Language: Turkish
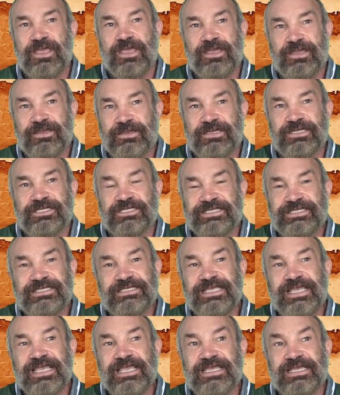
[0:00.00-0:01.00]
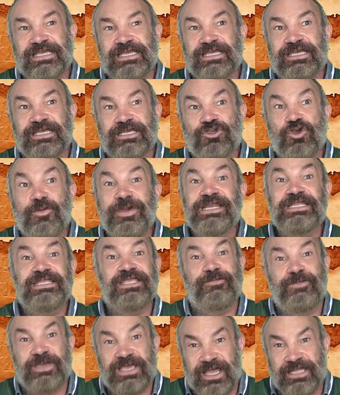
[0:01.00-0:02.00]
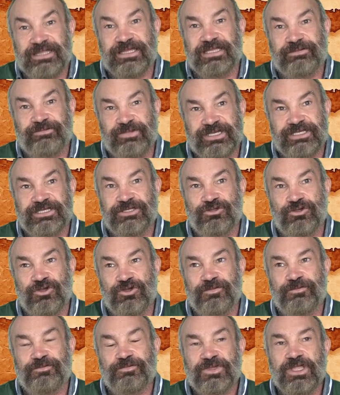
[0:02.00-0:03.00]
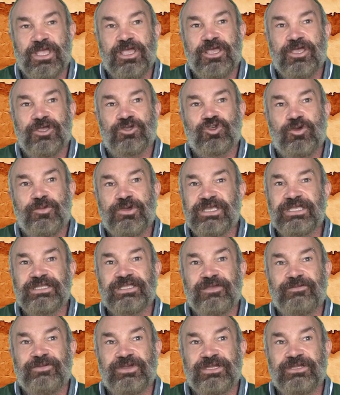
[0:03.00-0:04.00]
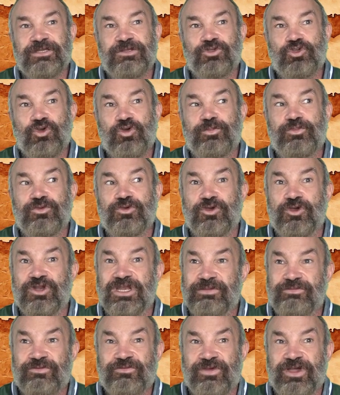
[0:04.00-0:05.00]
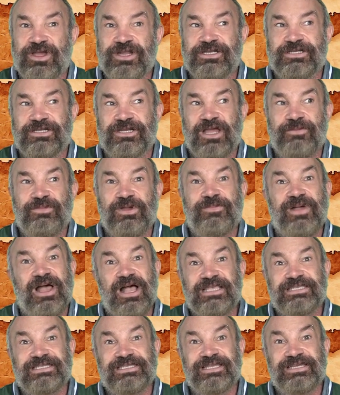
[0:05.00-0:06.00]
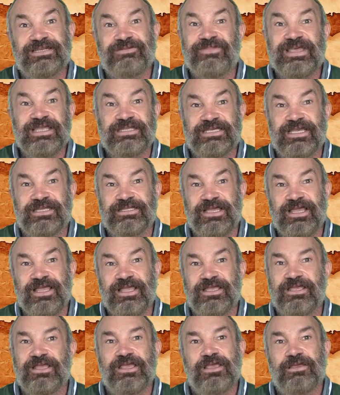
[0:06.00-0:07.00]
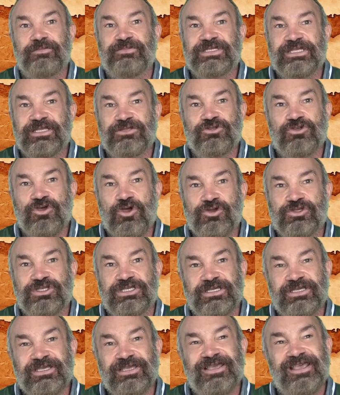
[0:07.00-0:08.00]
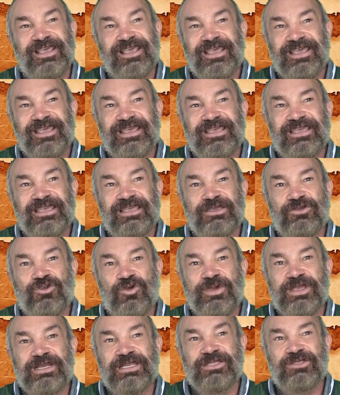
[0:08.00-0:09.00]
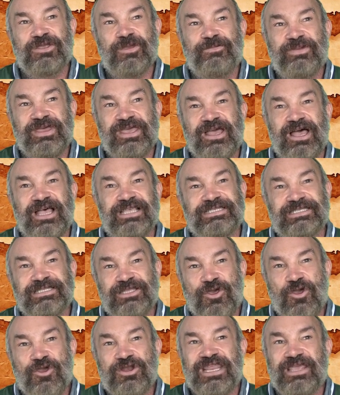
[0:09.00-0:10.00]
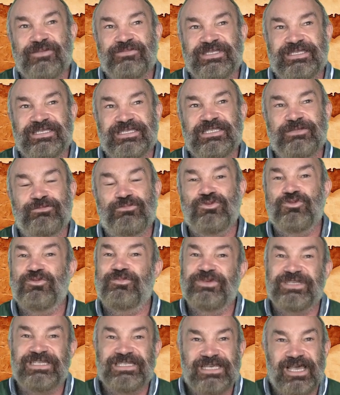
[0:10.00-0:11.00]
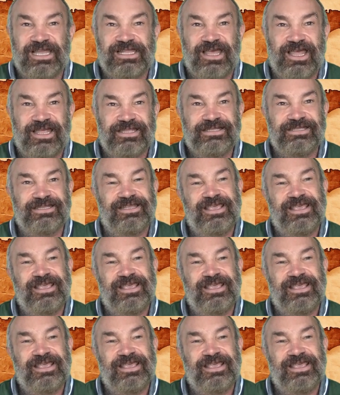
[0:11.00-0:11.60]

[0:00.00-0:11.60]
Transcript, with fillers: Ee, size e, Göbekli Tepe'yi anlatmak istiyorum. Göbekli Tepe'nin çok büyük önemi var ama bazıları medyada bize diyor ki e, Göbekli Tepe aslında önemsiz, büyük bir yalan